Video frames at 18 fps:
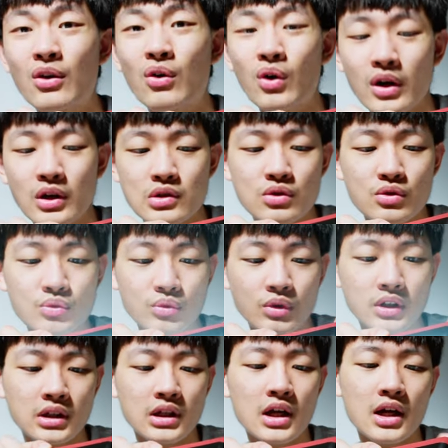快速
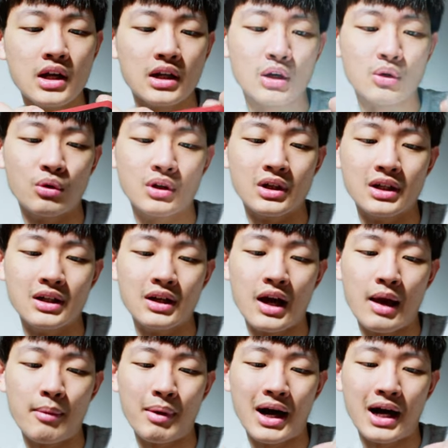了，那我可以
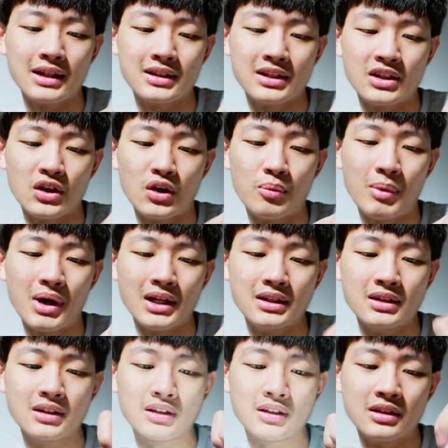来把它调
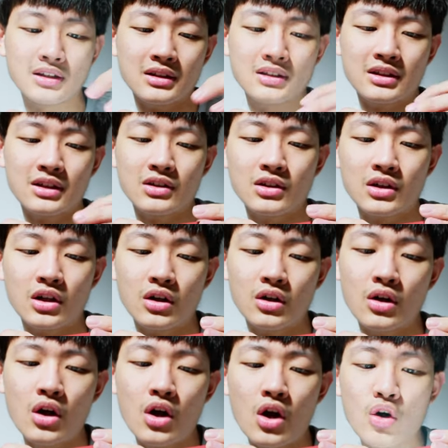慢，可能调
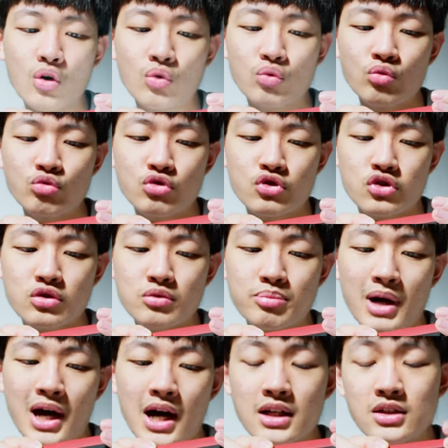到五十
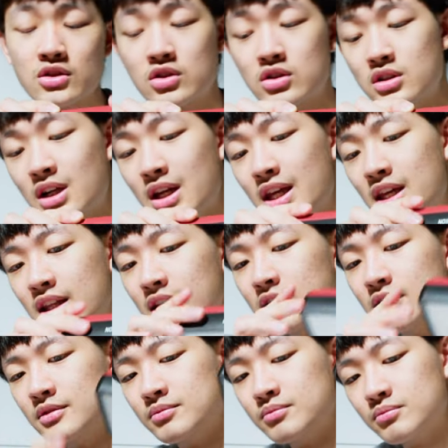趴之类的，